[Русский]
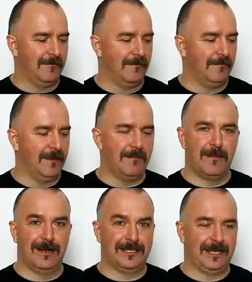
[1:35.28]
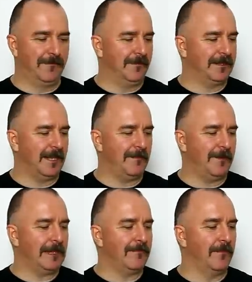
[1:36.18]
Мимасиков, кстати,
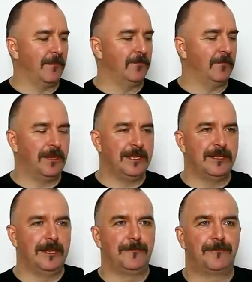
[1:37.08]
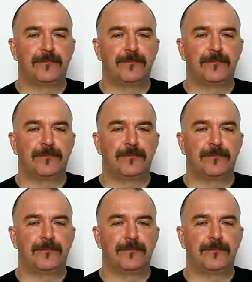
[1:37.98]
по этому поводу понаделали.